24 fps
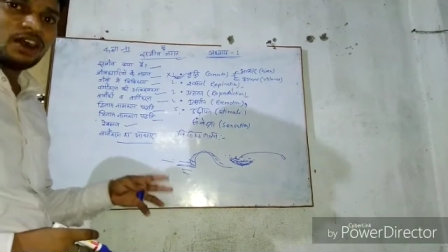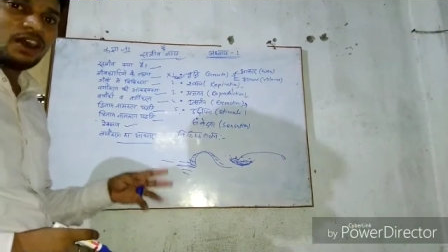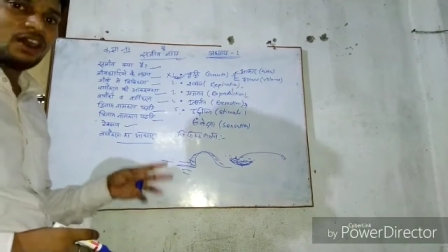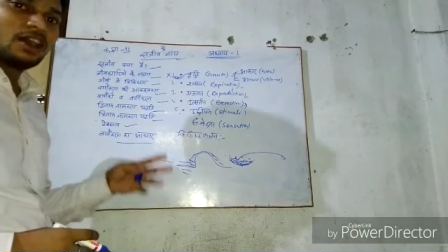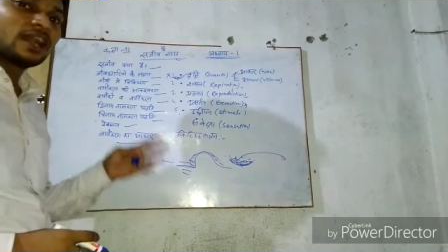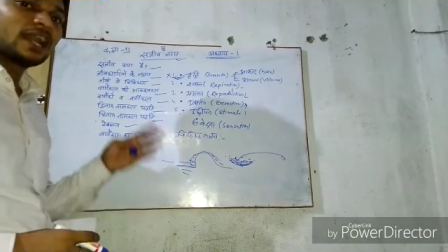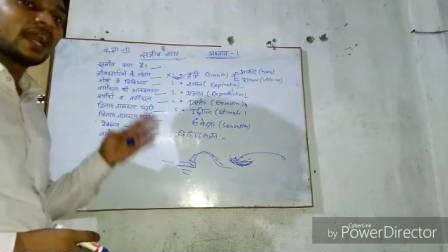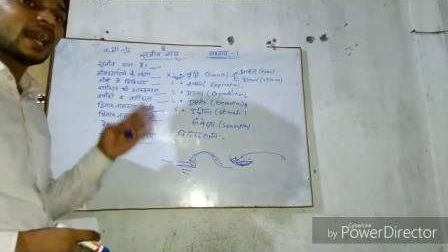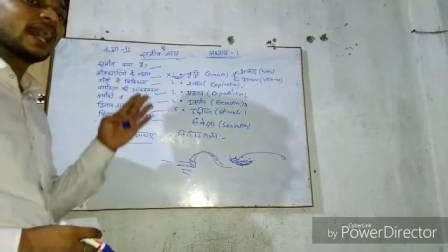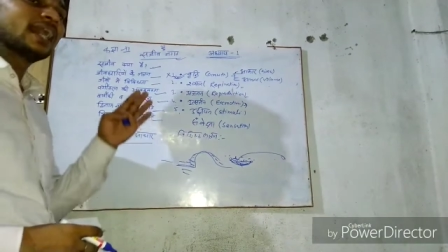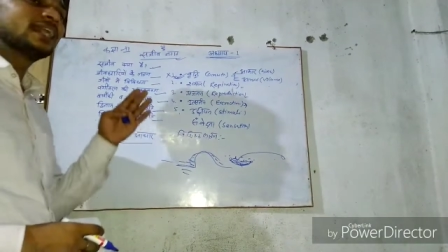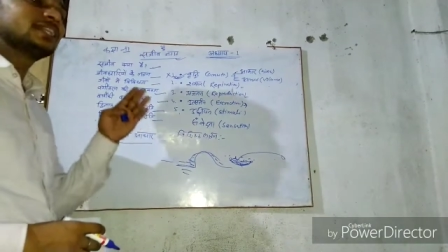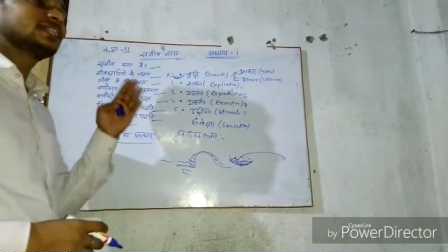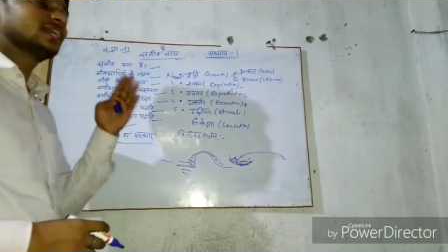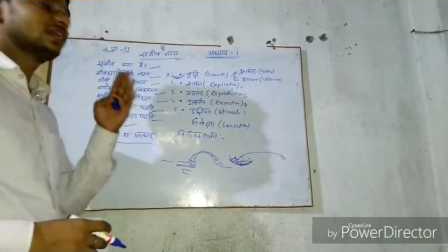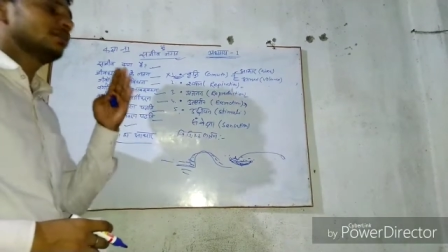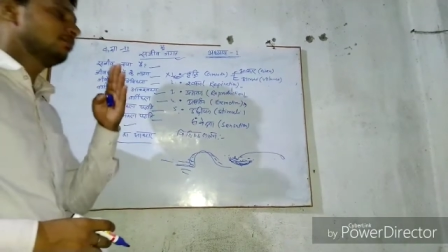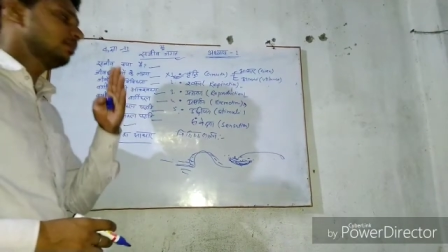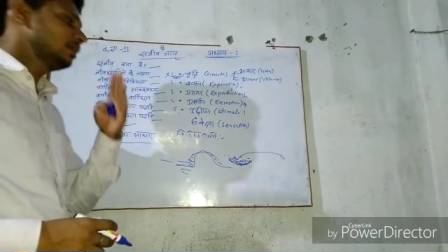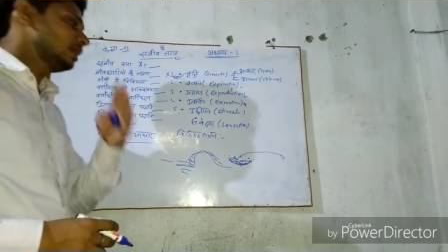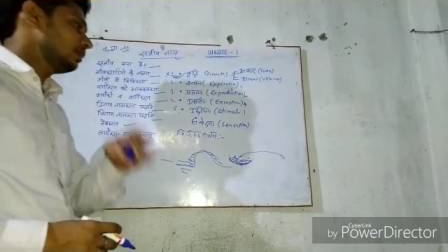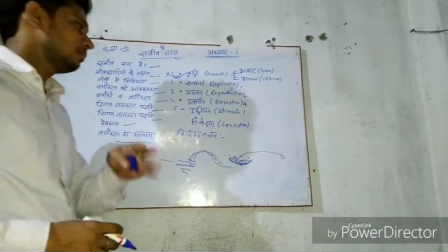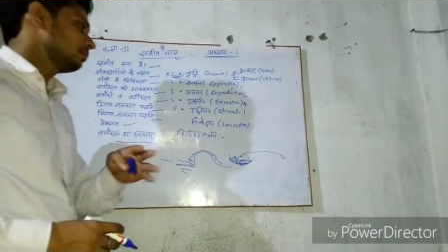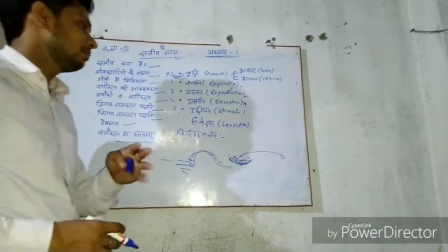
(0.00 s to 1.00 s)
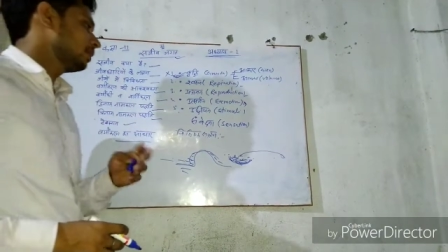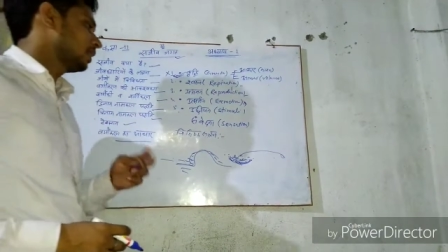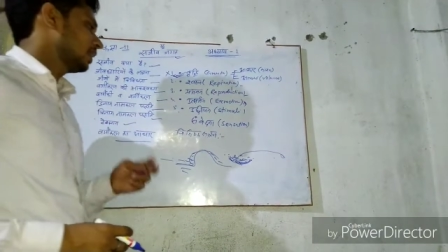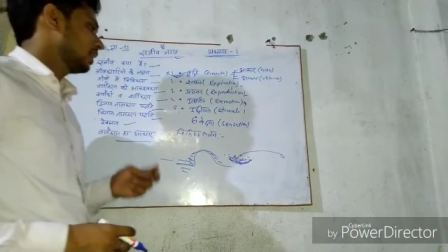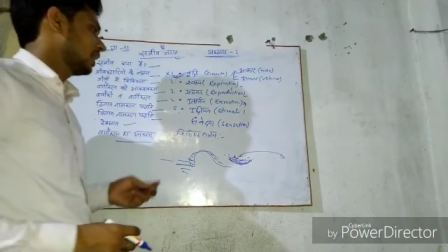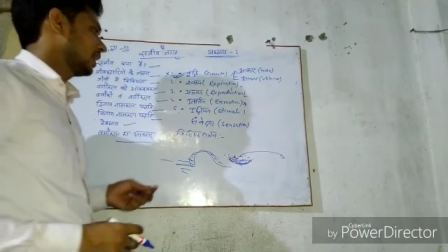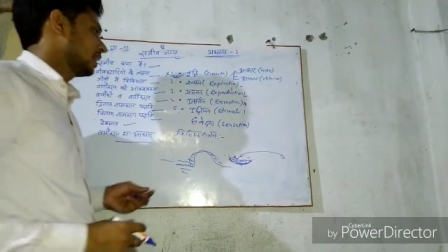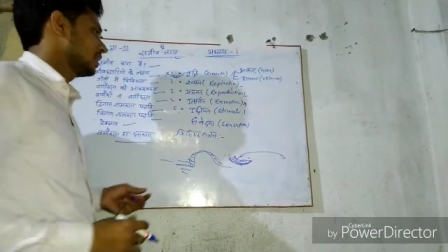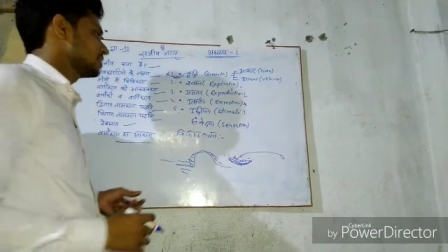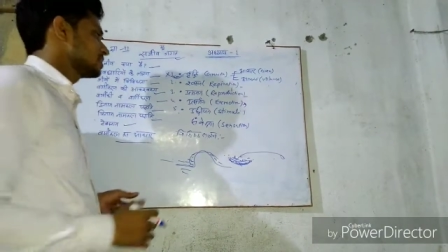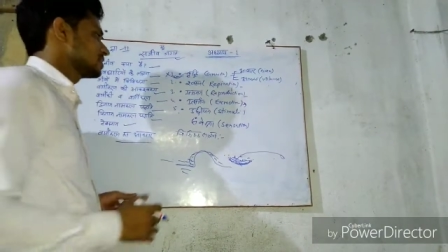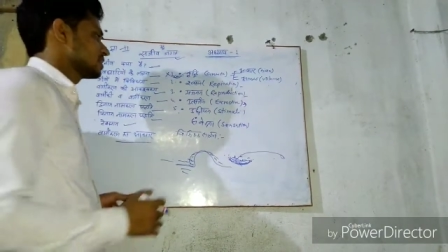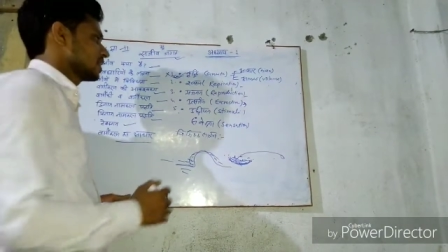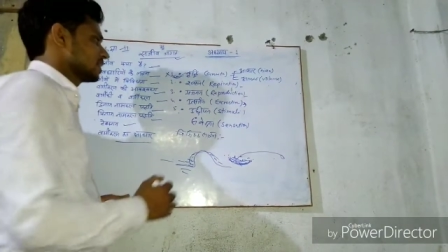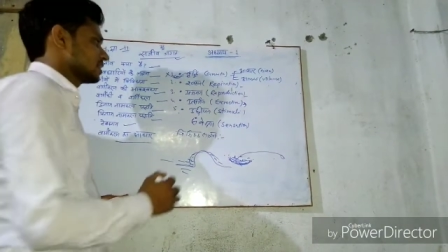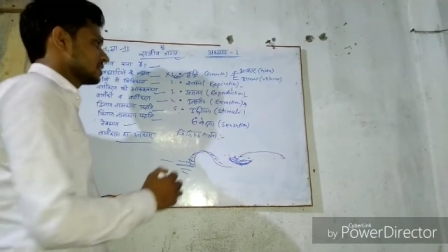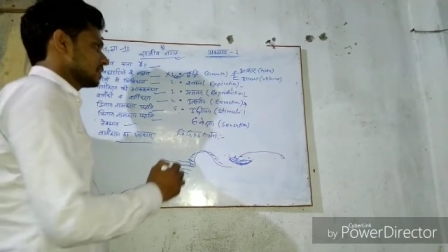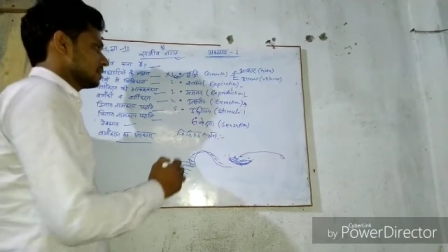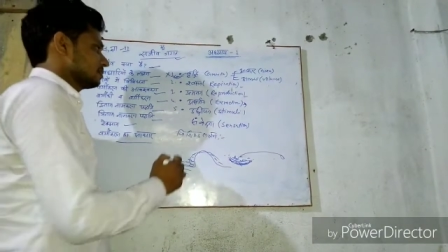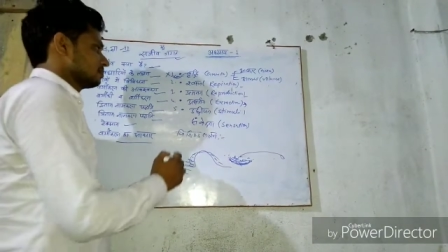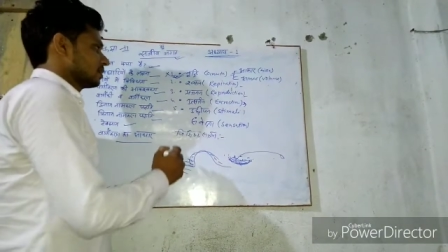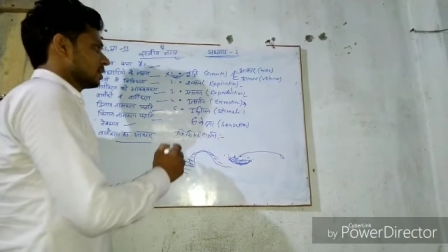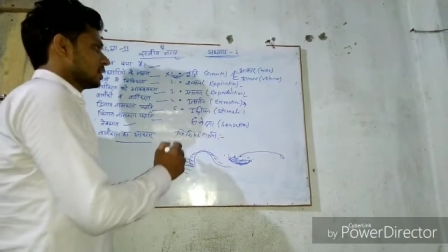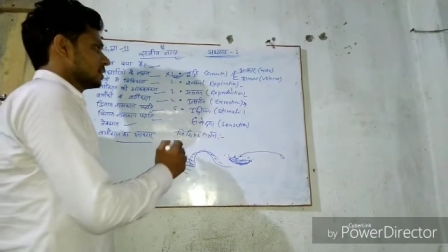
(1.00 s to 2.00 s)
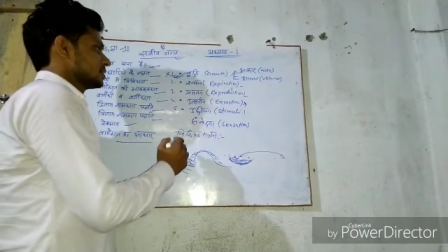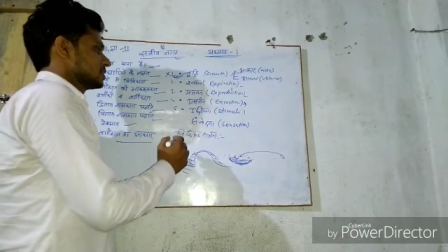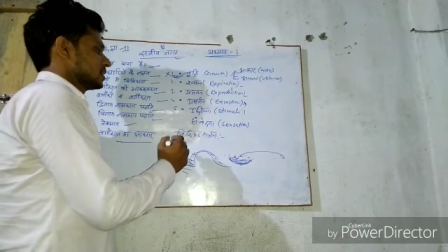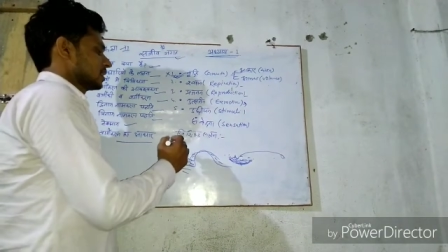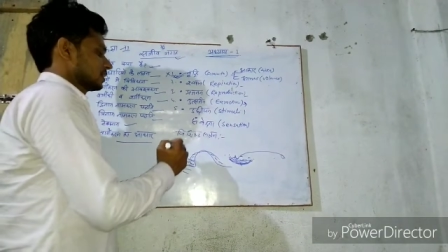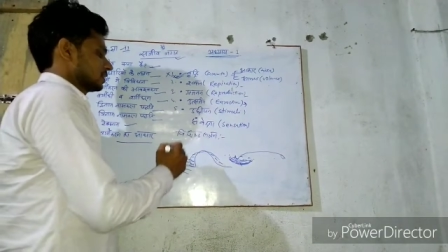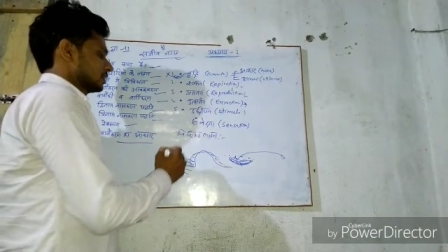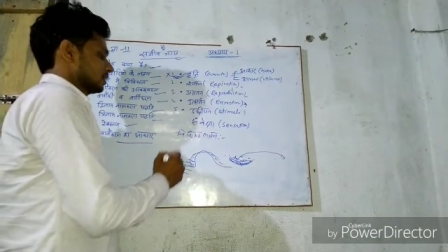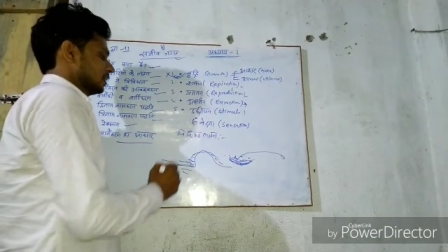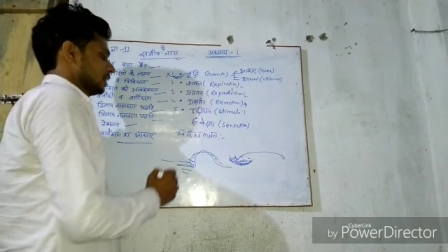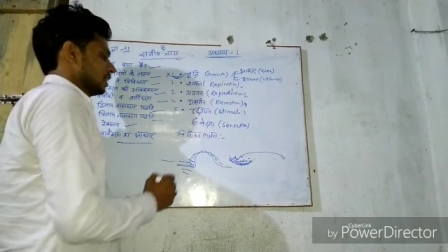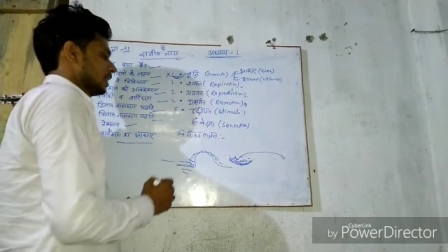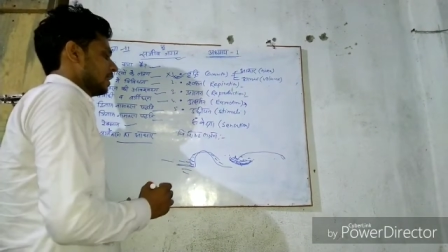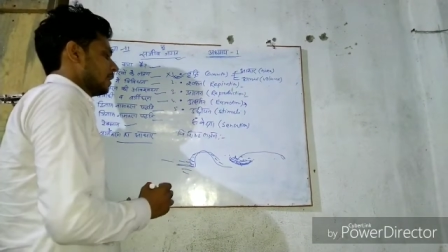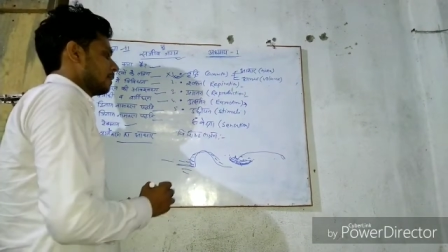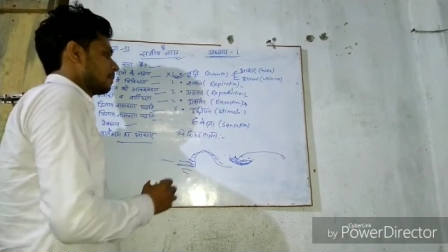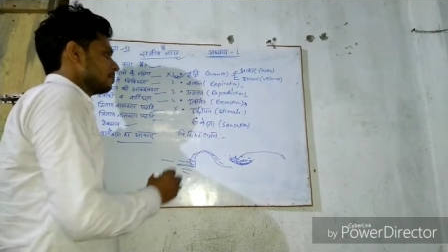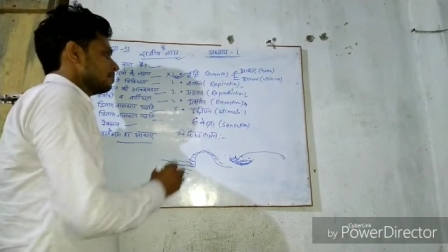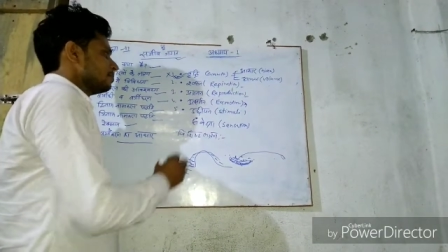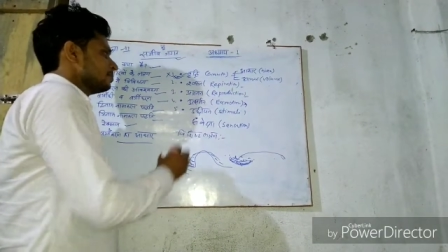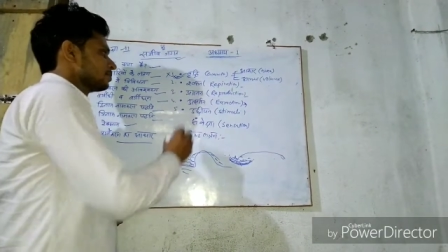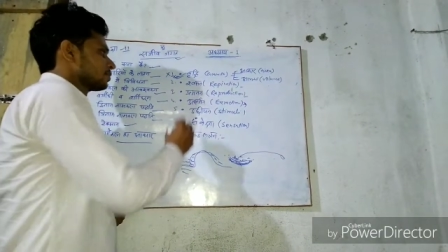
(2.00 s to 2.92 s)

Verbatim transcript: और आयतन भी बढ़ रहा है इस तरह से हम कह सकते हैं